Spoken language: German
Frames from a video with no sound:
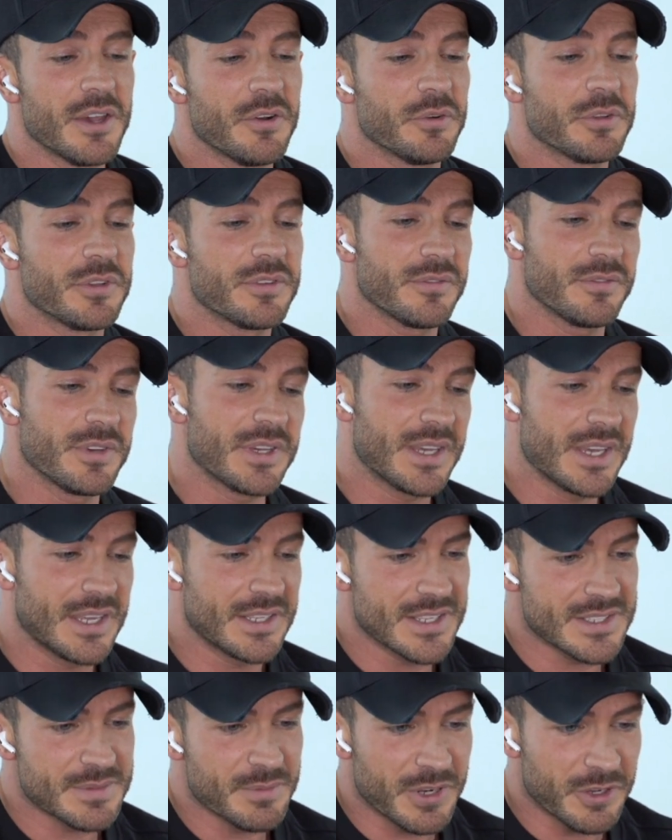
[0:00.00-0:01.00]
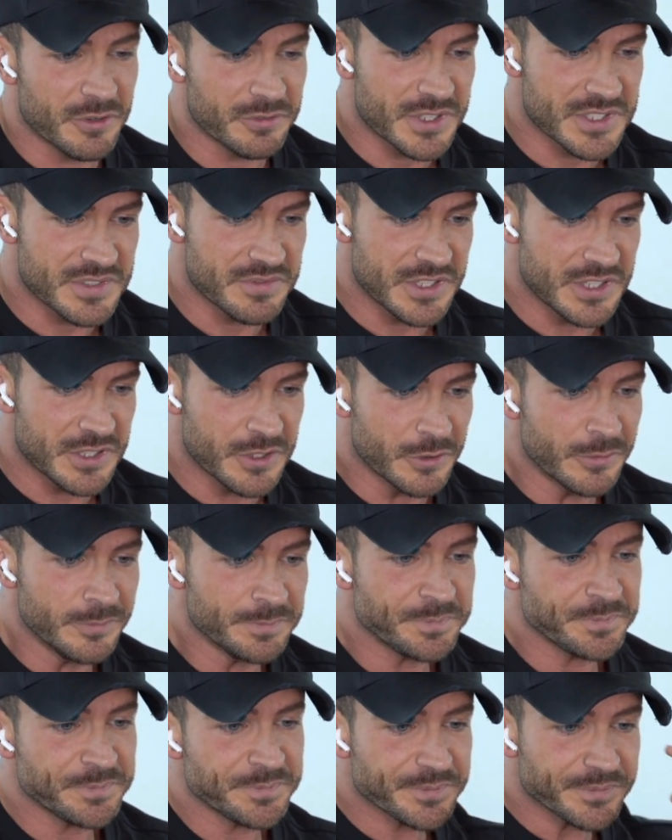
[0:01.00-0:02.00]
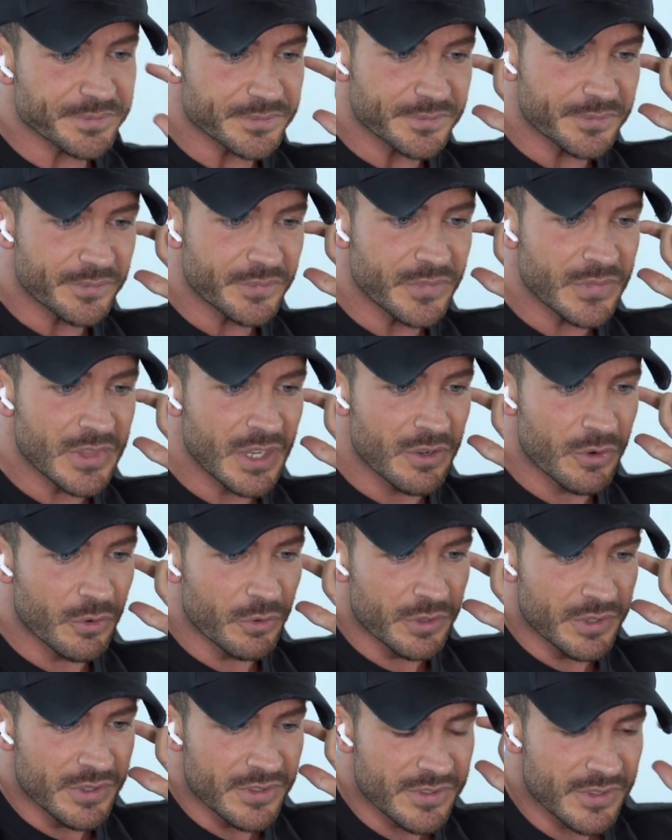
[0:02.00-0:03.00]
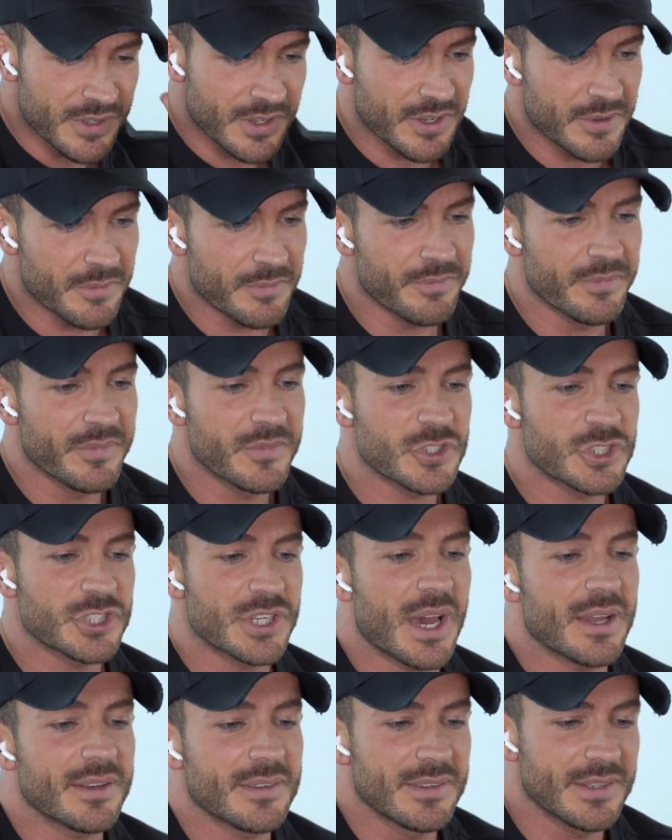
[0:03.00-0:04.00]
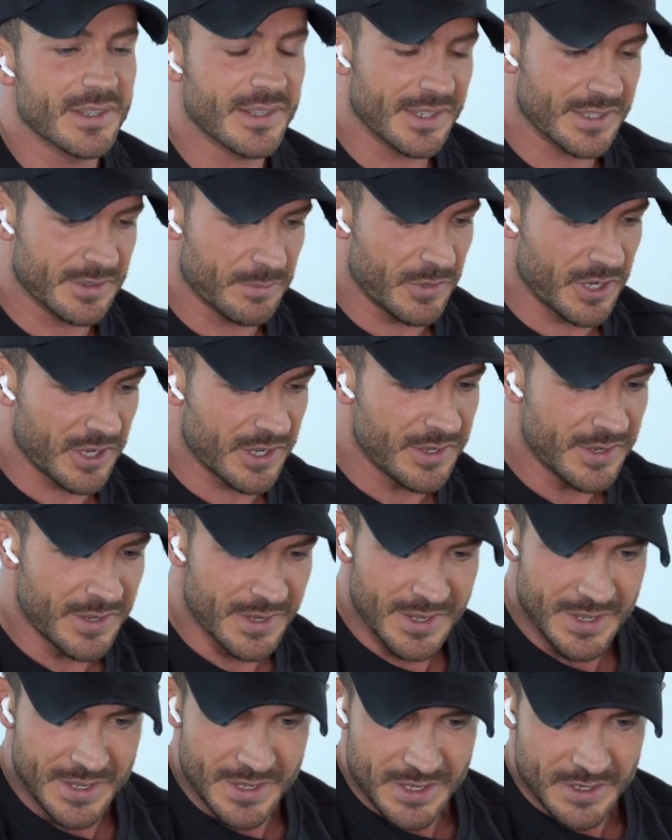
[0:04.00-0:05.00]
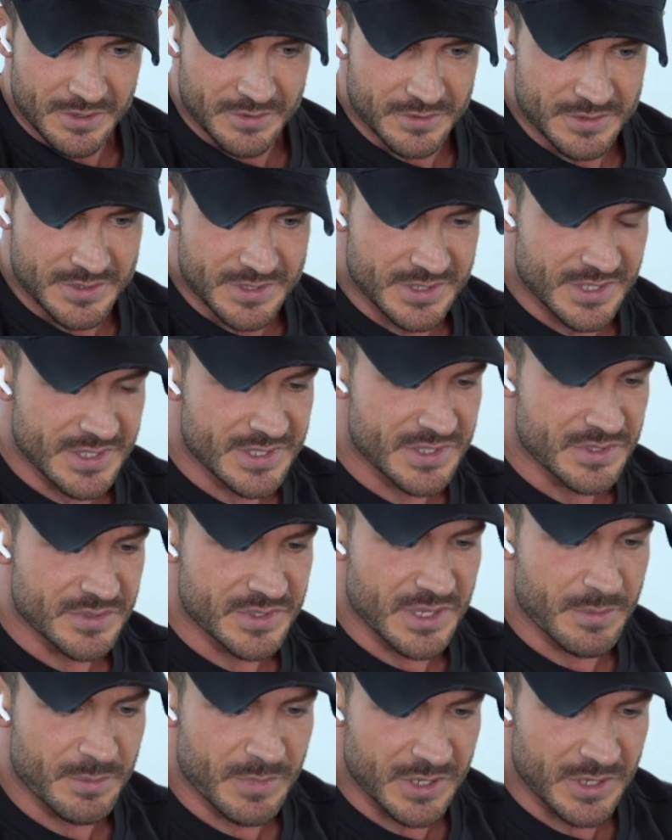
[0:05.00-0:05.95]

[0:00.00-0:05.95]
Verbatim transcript: Und wir gehen jetzt mal auf das Video und ähm, starten direkt mal, uns das zusammen